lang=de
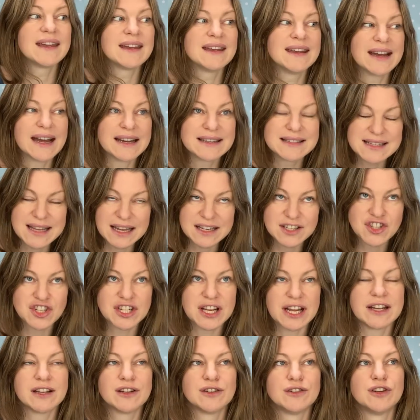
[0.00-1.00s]
Ganz, ganz
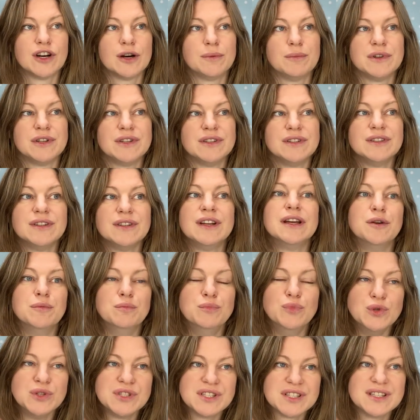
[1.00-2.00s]
streng genommen
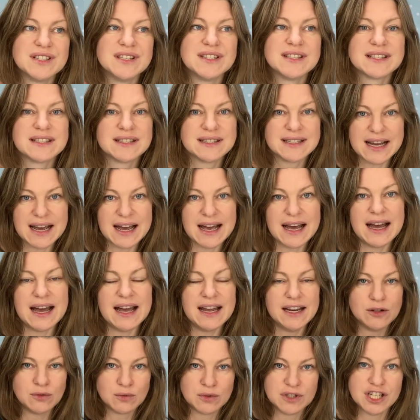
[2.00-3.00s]
müsste es da
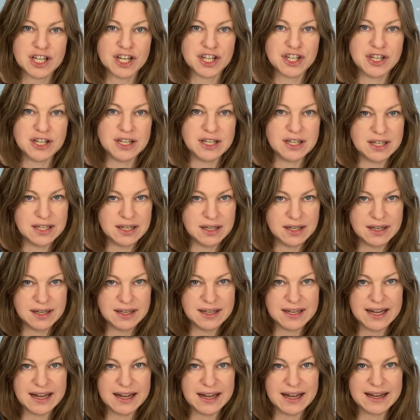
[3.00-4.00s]
einen Unterschied in
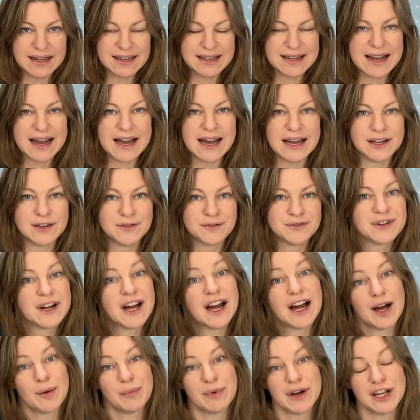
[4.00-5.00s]
der
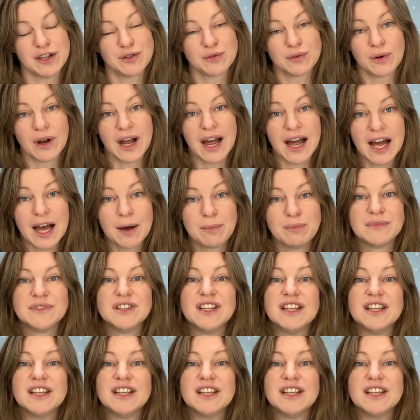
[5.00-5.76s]
Garnverarbeitung haben,